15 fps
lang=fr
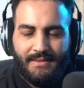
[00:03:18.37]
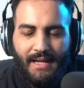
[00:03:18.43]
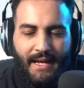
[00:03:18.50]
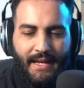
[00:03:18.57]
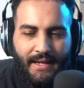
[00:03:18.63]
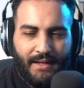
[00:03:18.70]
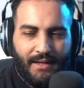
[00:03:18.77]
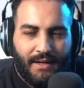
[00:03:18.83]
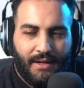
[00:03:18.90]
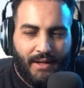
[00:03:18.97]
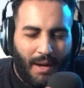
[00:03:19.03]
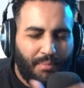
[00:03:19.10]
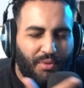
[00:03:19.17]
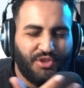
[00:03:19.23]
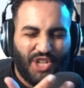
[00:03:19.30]
Et euh,
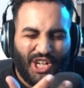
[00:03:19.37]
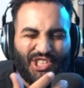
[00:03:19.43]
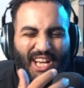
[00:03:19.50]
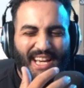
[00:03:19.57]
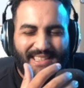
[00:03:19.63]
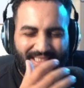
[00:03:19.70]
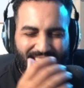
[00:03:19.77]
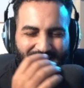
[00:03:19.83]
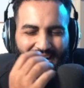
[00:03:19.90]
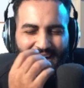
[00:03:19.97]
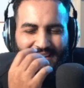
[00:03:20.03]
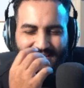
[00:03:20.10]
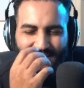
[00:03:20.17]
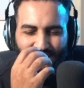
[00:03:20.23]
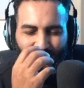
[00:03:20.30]
un peu de Jaja et
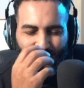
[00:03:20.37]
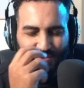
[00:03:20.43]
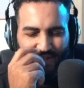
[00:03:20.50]
Dinaz et tout.